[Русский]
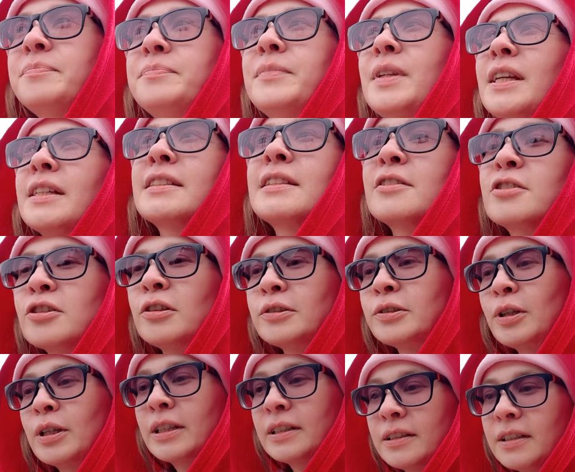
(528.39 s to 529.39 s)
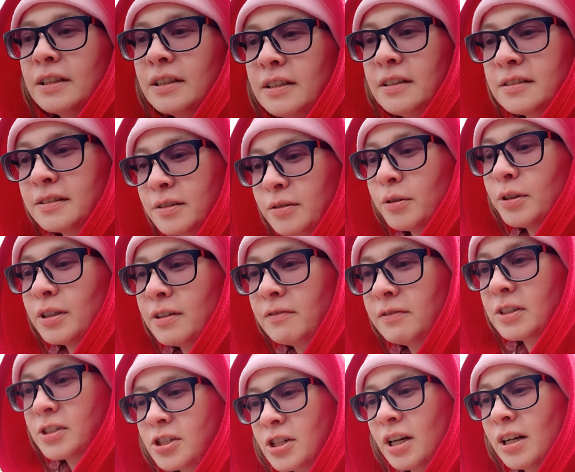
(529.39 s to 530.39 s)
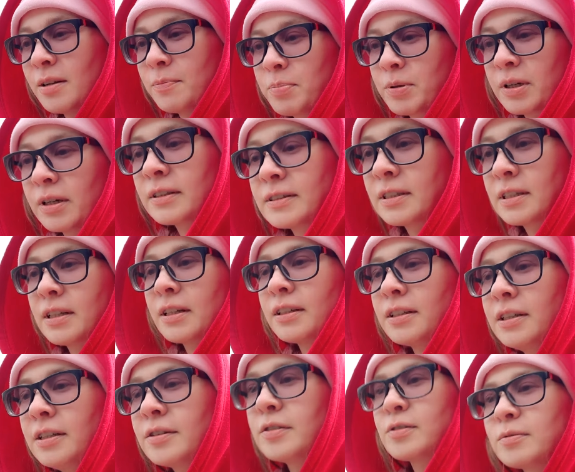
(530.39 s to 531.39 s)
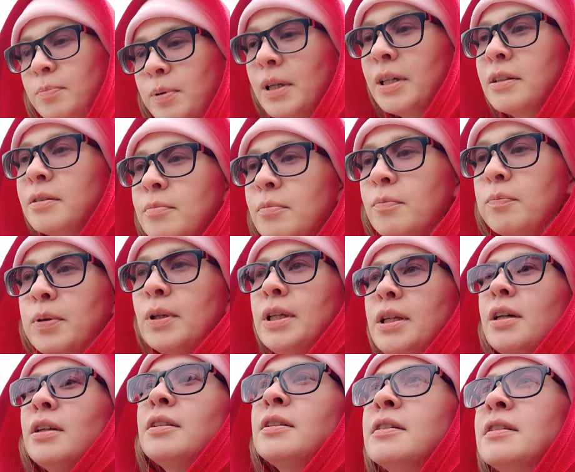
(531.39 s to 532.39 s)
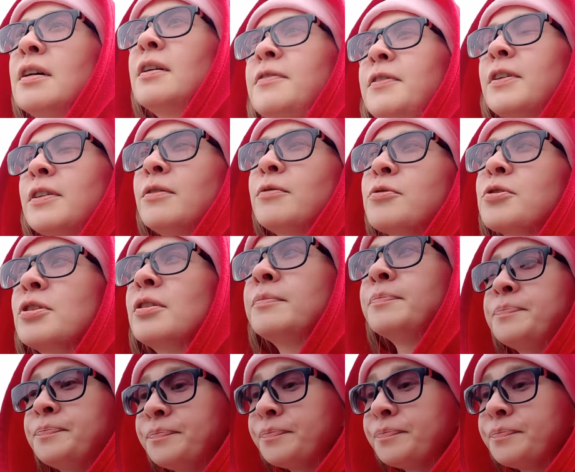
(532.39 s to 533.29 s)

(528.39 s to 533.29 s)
я слышала только такие истории вначале про границу, поэтому понятно, нафиг нужно.